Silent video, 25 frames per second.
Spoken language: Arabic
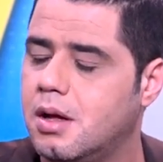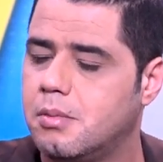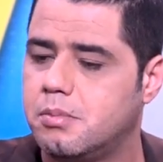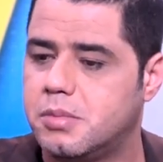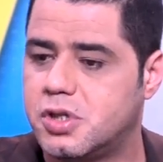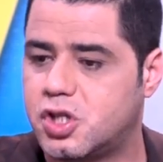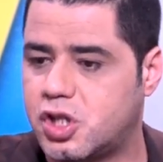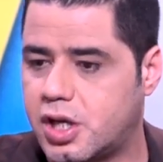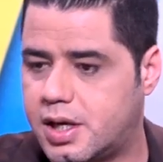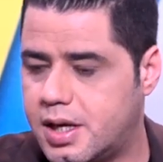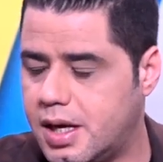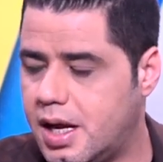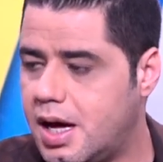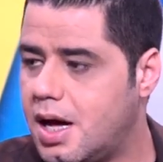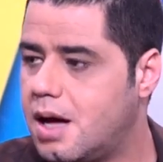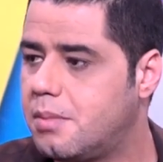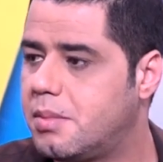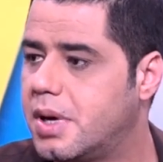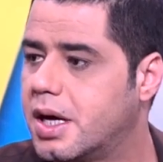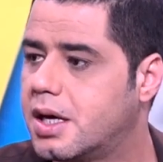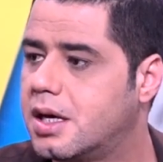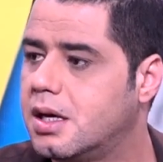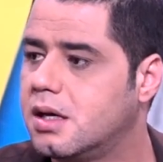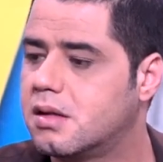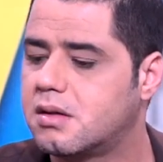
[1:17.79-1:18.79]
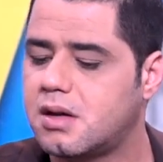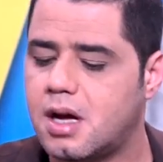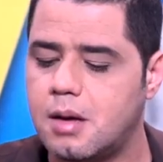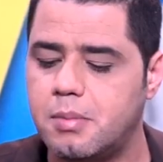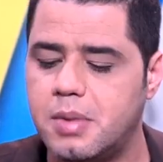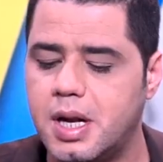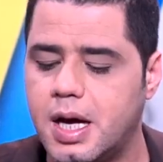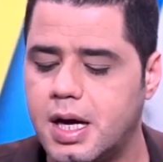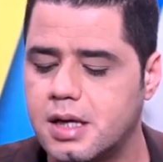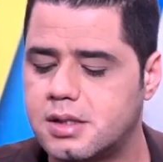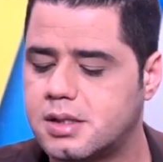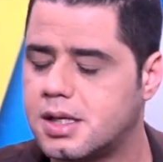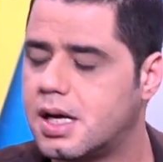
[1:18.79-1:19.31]
بشكل عام اكيد
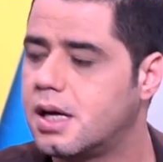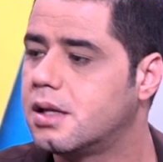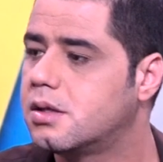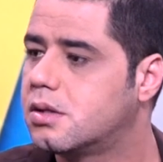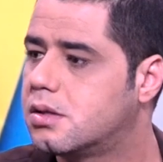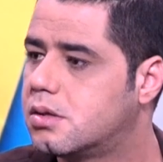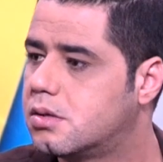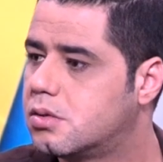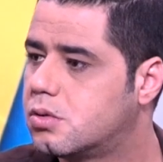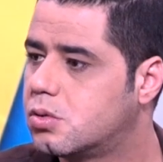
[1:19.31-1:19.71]
قبل حتى ان